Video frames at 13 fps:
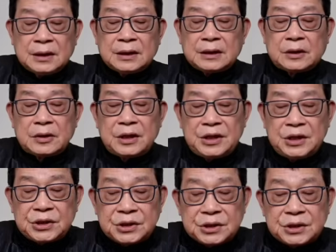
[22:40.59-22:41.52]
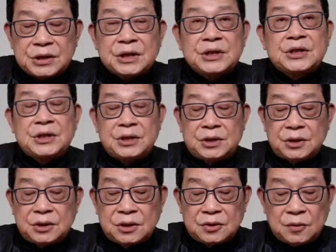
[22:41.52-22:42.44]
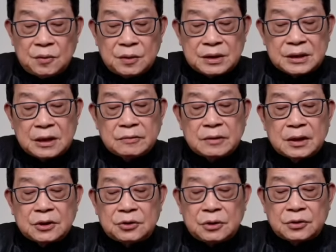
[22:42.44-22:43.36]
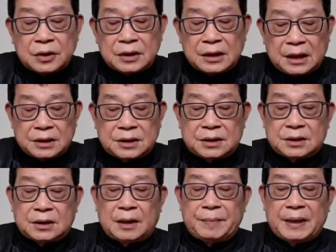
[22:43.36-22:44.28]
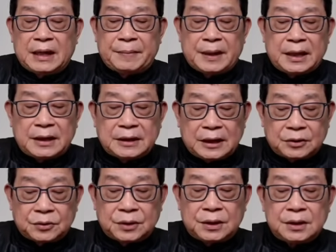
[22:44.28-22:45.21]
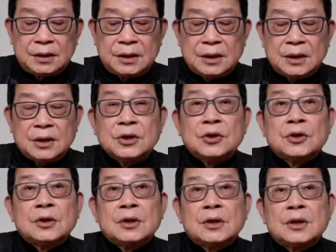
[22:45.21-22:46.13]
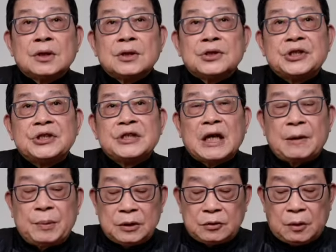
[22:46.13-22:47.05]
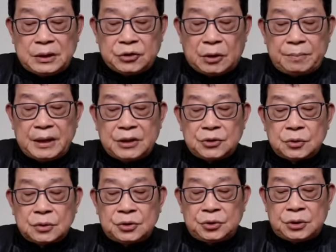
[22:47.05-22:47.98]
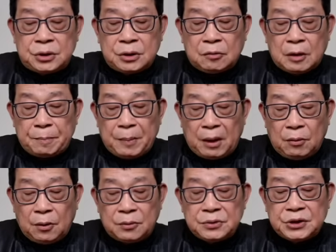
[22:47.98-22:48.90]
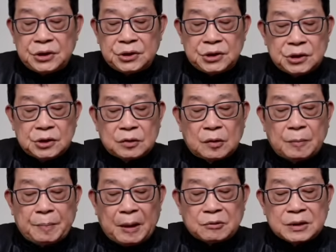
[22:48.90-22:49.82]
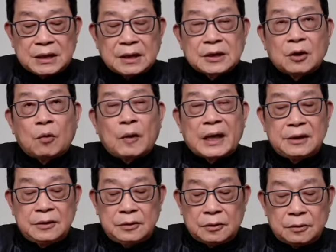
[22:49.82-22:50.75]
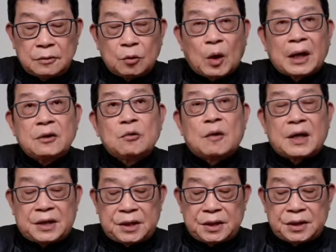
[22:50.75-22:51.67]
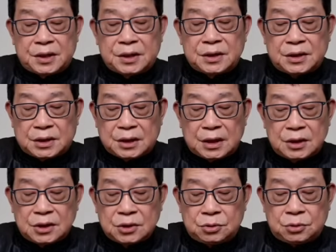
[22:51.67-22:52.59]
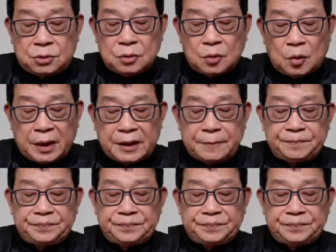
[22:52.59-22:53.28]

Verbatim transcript: 到了李子柒，其实是中国政府的一个宣传大使啊，啪啦啪啦一大堆。新加坡的端传媒说，缺乏包容性制度和保障的环龙环华盛世，只能是虚幻。